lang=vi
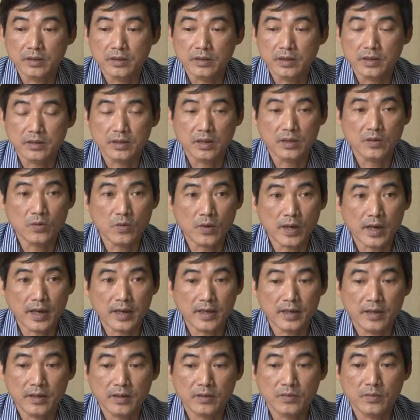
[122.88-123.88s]
thị trường nước ngoài
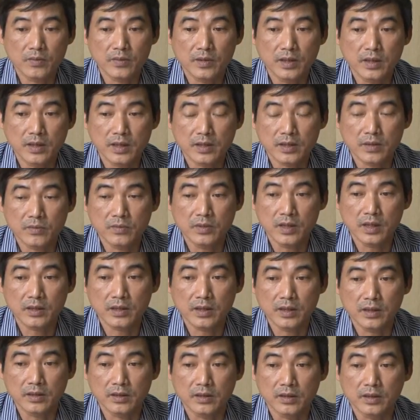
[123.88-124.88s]
cũng như là trong nước
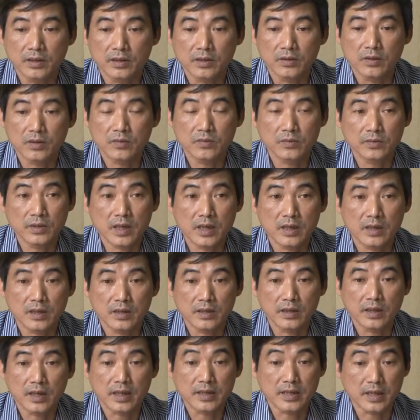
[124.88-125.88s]
thì nó cũng rất
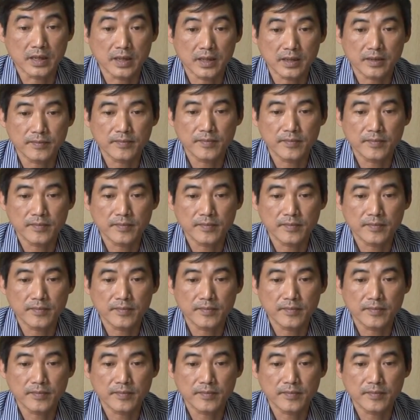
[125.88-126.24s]
là hạn chế